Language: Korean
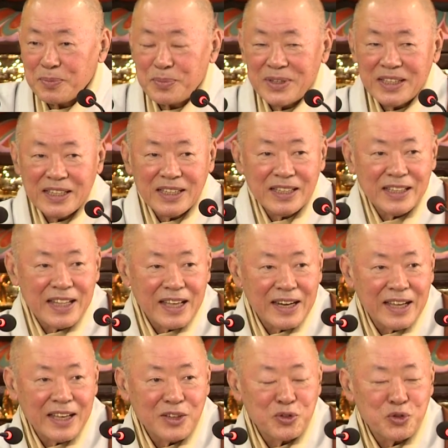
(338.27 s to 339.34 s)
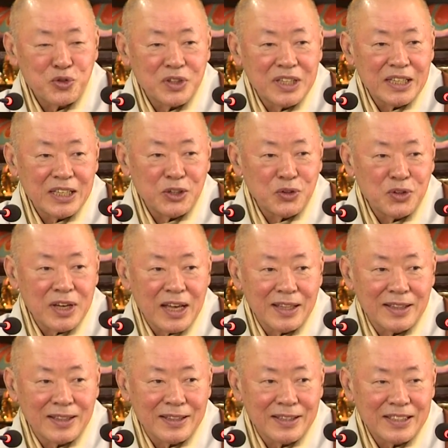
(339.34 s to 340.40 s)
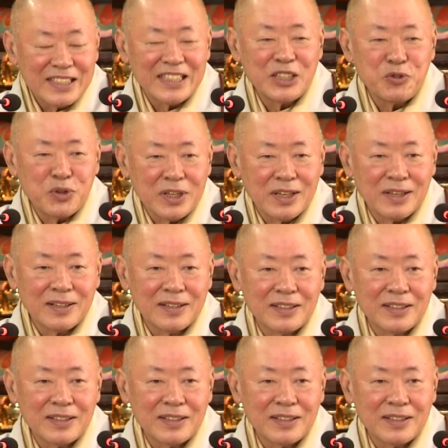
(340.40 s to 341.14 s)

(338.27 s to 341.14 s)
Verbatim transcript: 비 내려주기 위한 지위야.